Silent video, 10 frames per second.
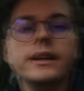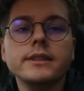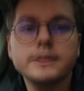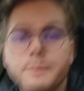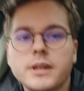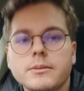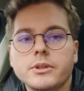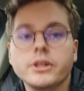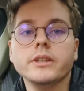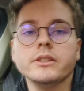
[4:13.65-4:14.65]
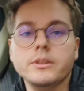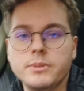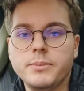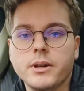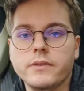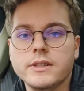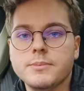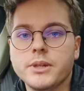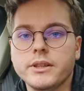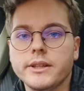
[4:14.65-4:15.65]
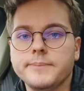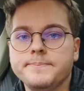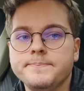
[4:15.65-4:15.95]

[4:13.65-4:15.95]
teraz zbieramy się, żeby pakować sprzęta.